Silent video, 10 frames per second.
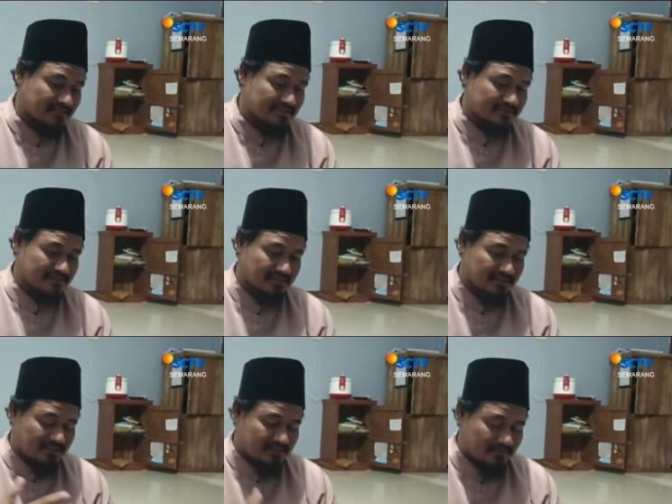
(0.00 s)
dari
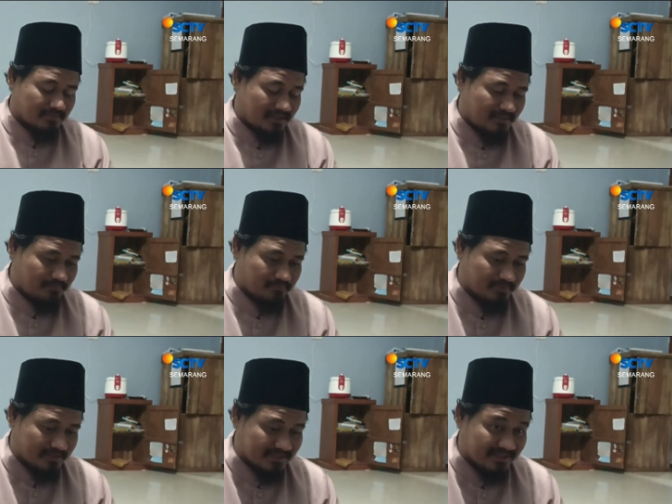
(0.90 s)
apa
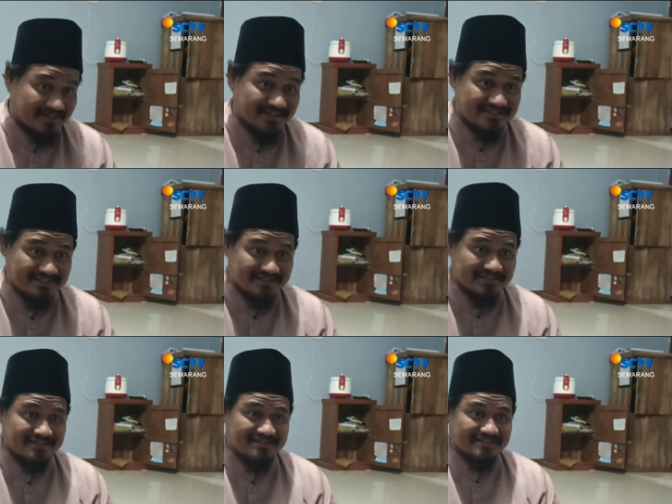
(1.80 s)
kita yang ada,
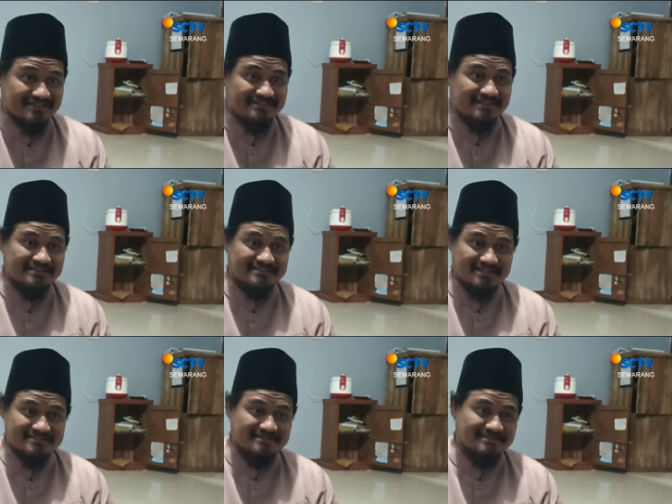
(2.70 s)
baik dari
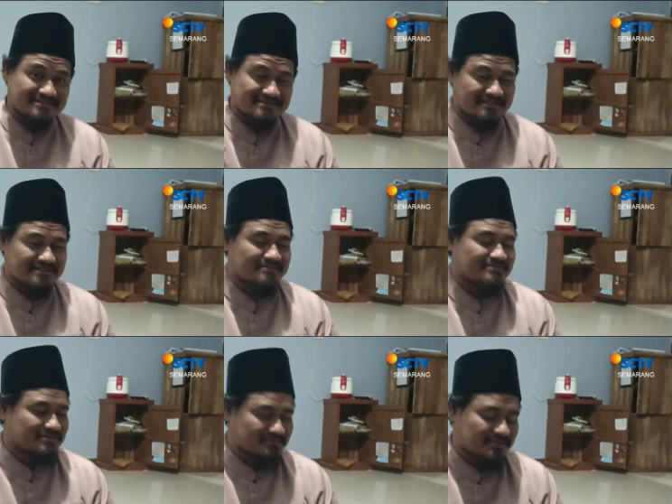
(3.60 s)
saksi, dari
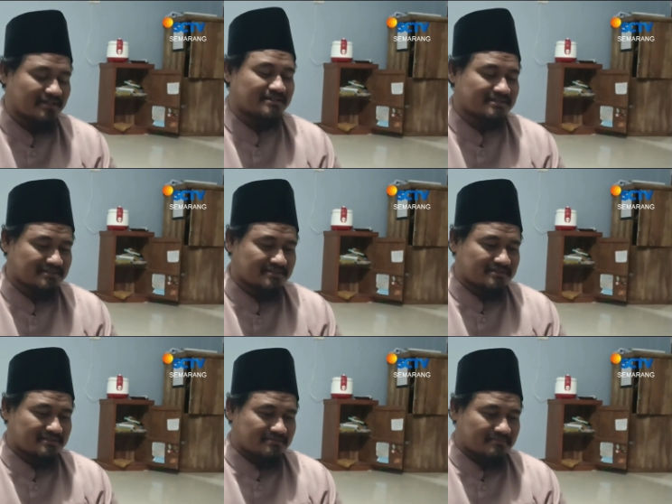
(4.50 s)
ini,
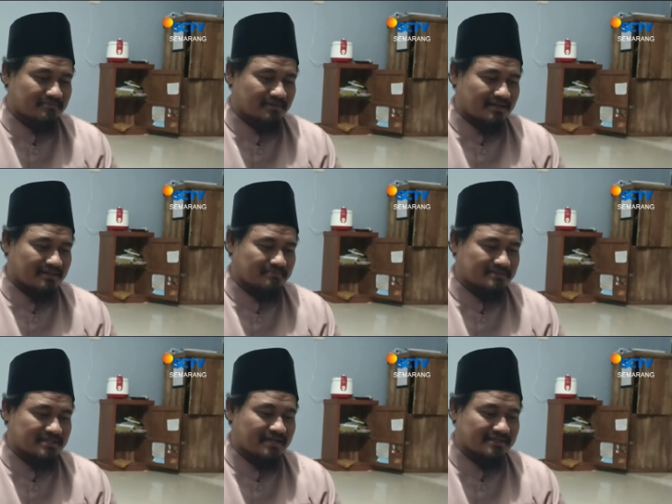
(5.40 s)
memang
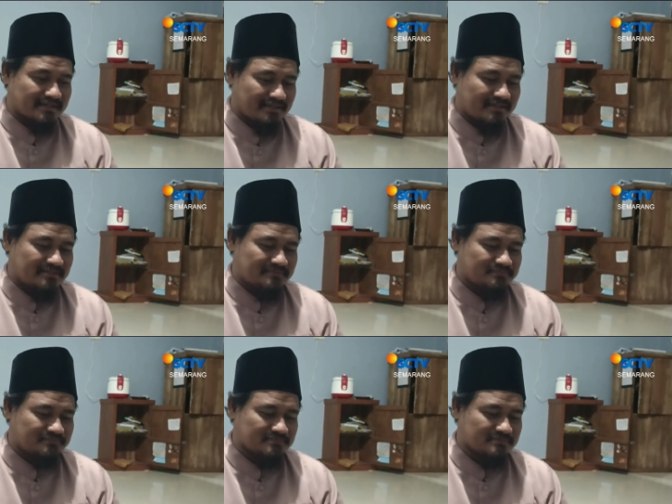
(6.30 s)
bercanda,
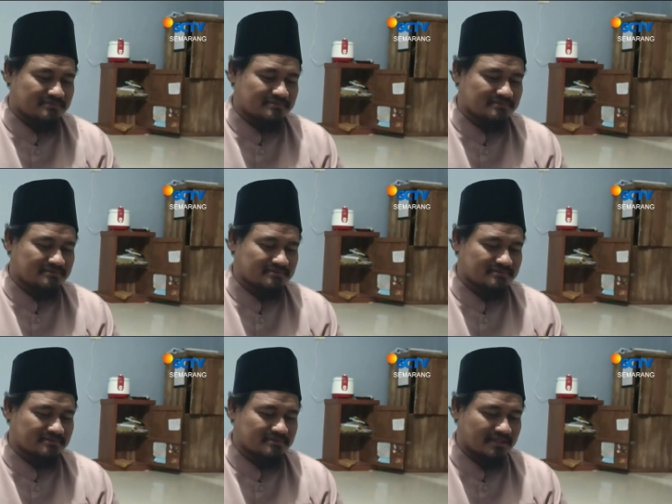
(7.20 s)

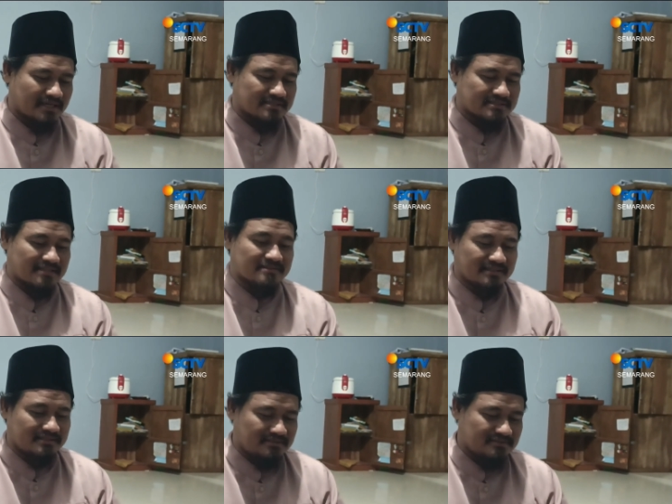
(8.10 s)
yang
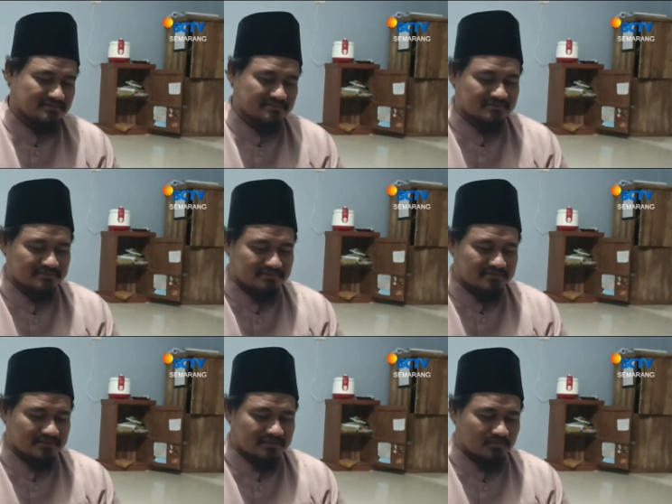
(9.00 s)
santri
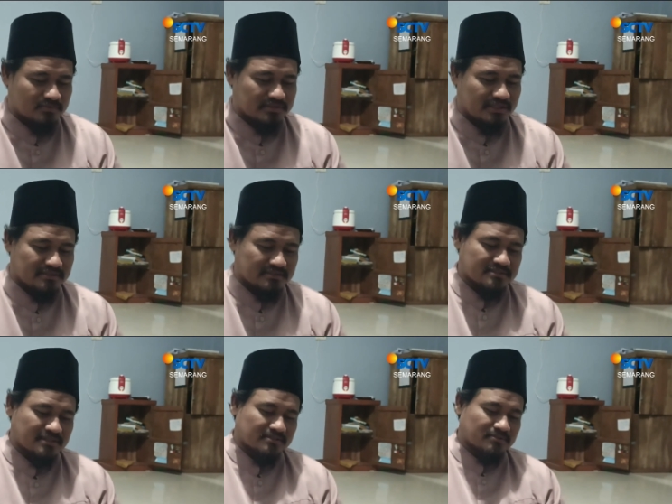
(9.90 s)
yang
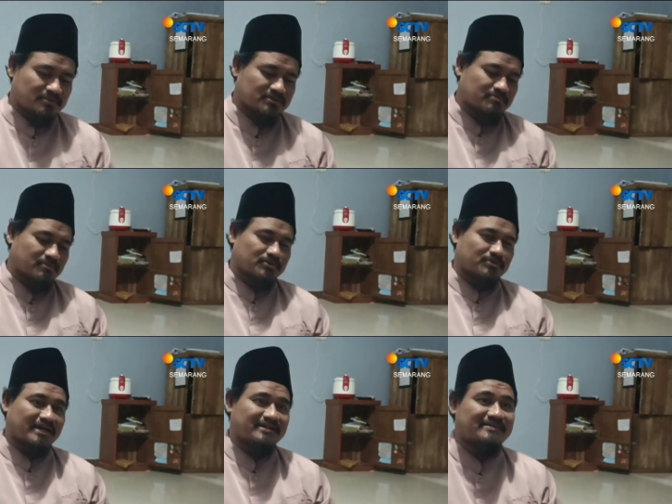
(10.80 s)
terjatuh
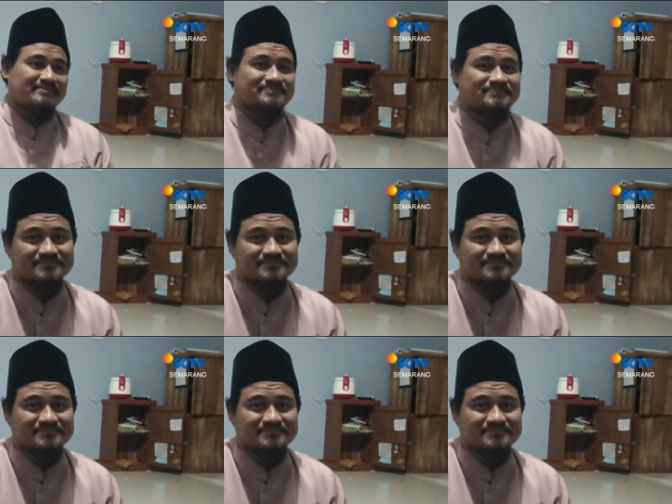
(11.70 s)
semuanya ada